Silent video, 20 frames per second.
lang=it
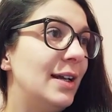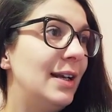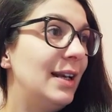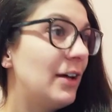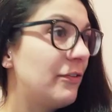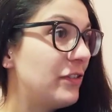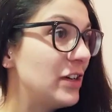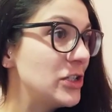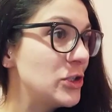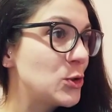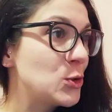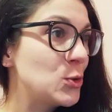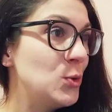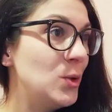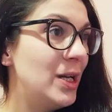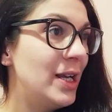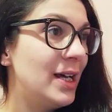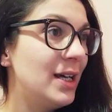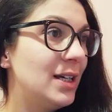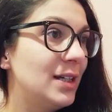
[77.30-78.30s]
La
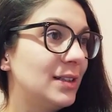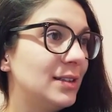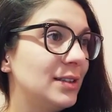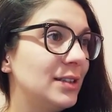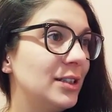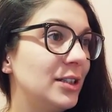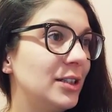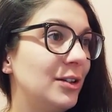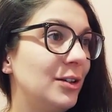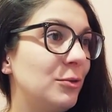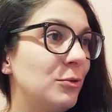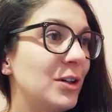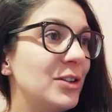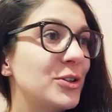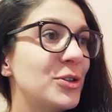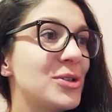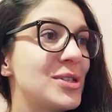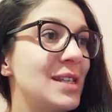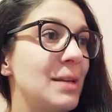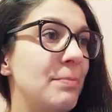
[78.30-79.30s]
fanciulla,
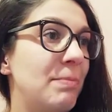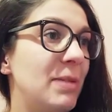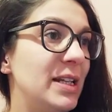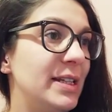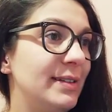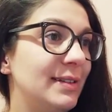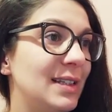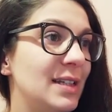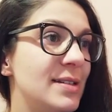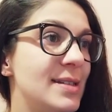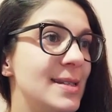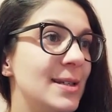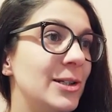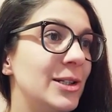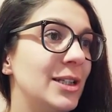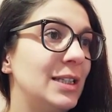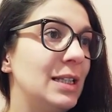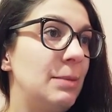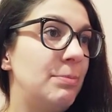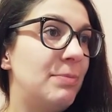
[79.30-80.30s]
quando seppe
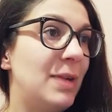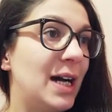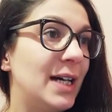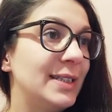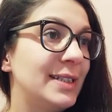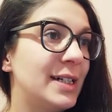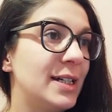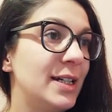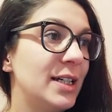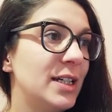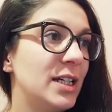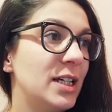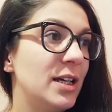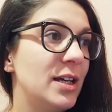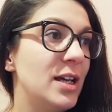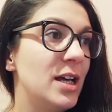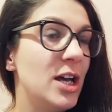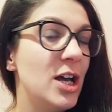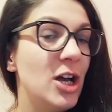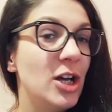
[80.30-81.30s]
l'intenzione del padre,
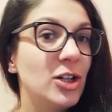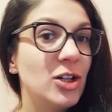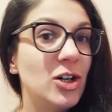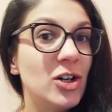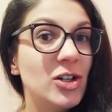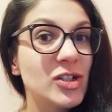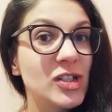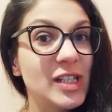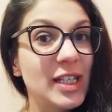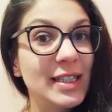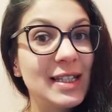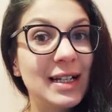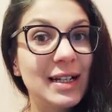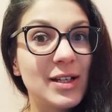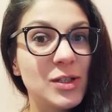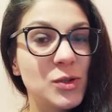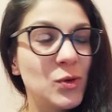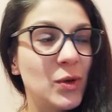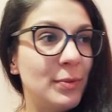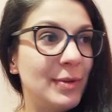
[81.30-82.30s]
corse
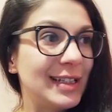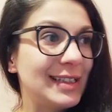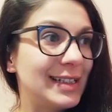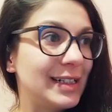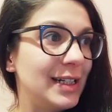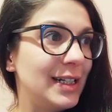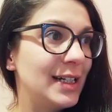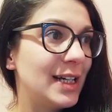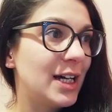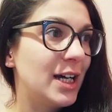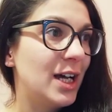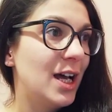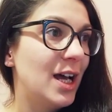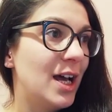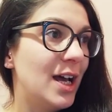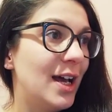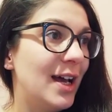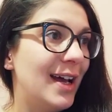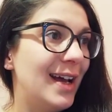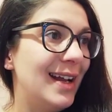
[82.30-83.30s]
dalla sua madrina,
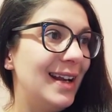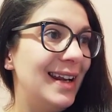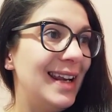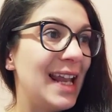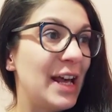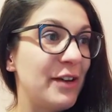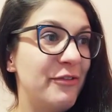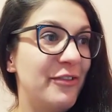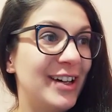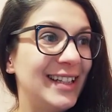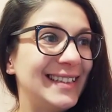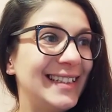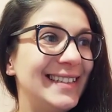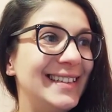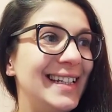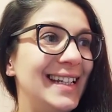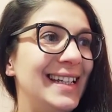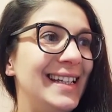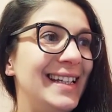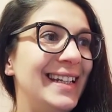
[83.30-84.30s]
la fata
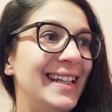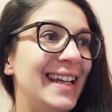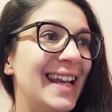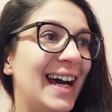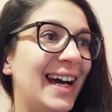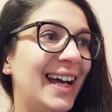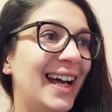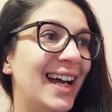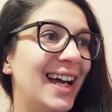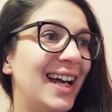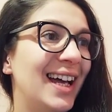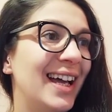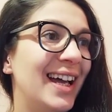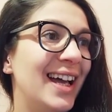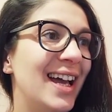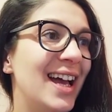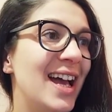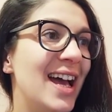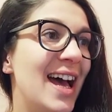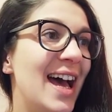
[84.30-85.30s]
dei lillà,
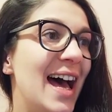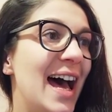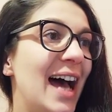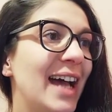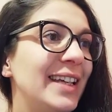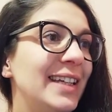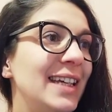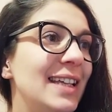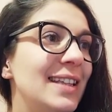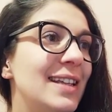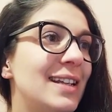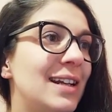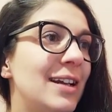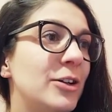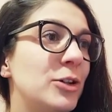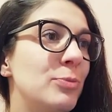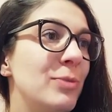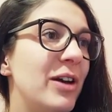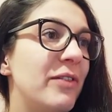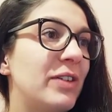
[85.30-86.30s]
a
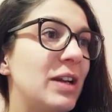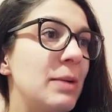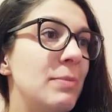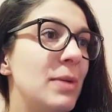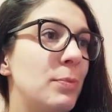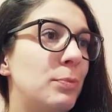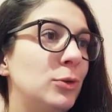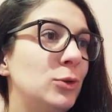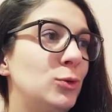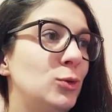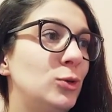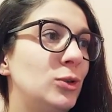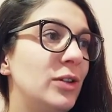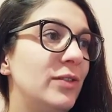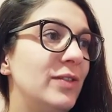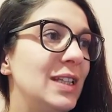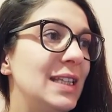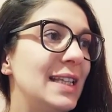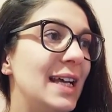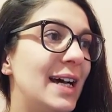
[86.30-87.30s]
chiederle come avrebbe
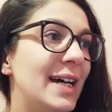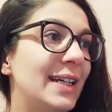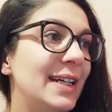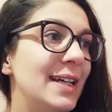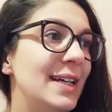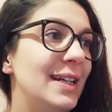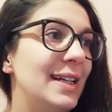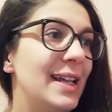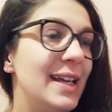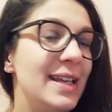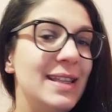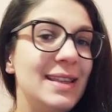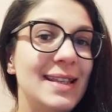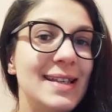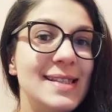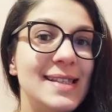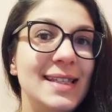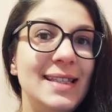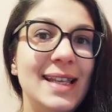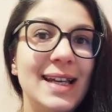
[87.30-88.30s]
potuto evitare le
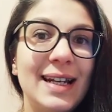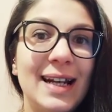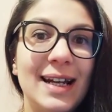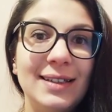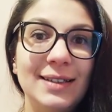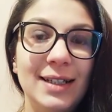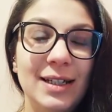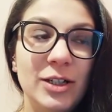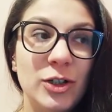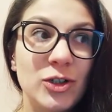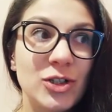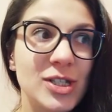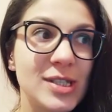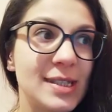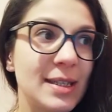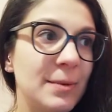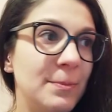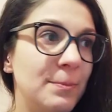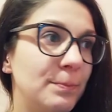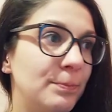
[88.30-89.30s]
indesiderate
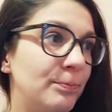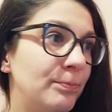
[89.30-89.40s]
nozze